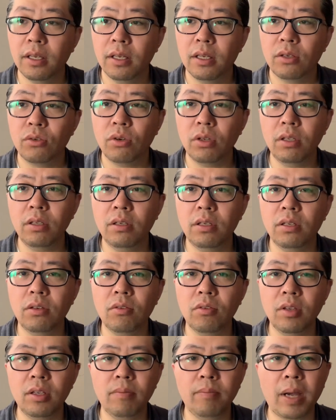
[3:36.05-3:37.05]
说：“
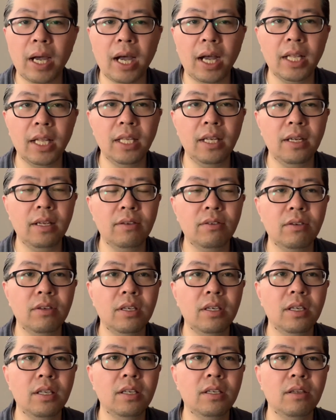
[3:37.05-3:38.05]
说你麻去了？说
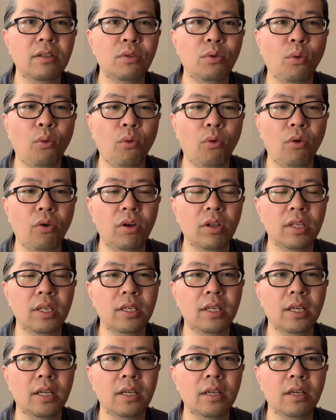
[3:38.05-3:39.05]
这是一身土，你
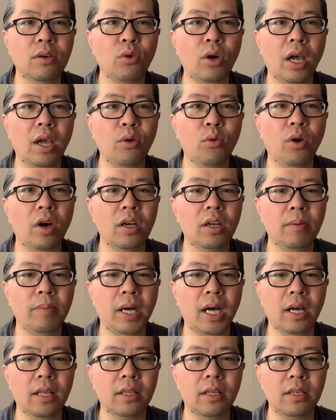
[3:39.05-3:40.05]
这个还光着个
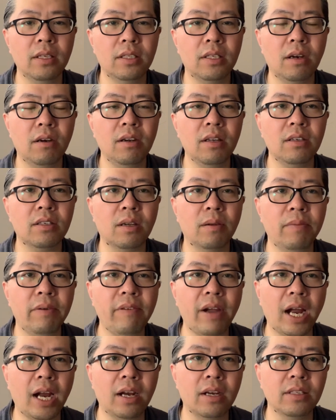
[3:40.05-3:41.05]
膀子，你身上那什么
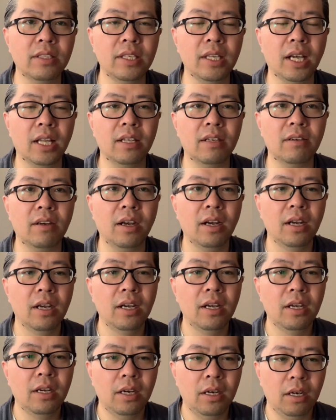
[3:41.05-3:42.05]
玩意儿写的
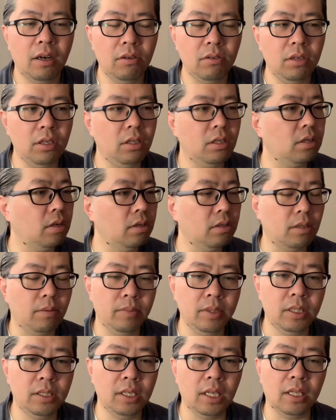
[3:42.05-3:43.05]
是？”然后说：“什什
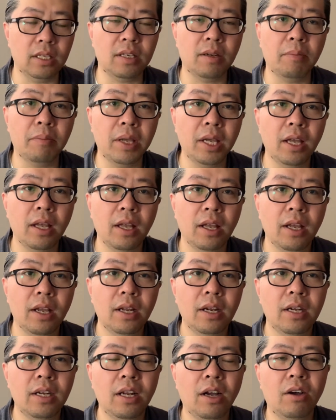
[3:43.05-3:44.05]
么写的什么
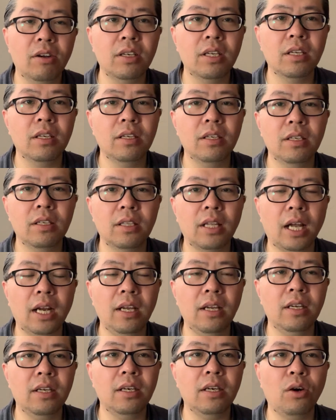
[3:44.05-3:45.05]
呀？”然后这个拿
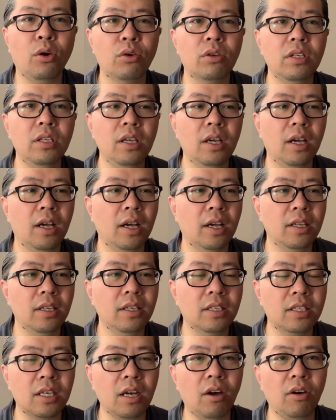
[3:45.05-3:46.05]
这个后视镜啊一
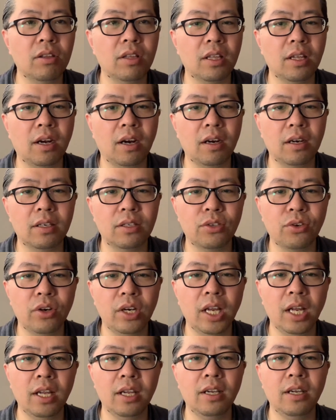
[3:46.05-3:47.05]
照自个儿，说
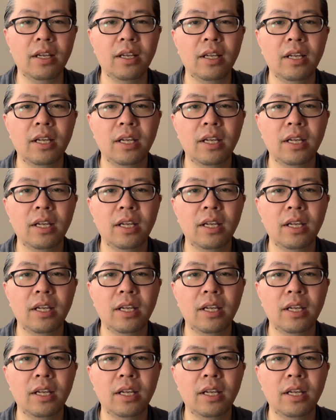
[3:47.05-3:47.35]
这个。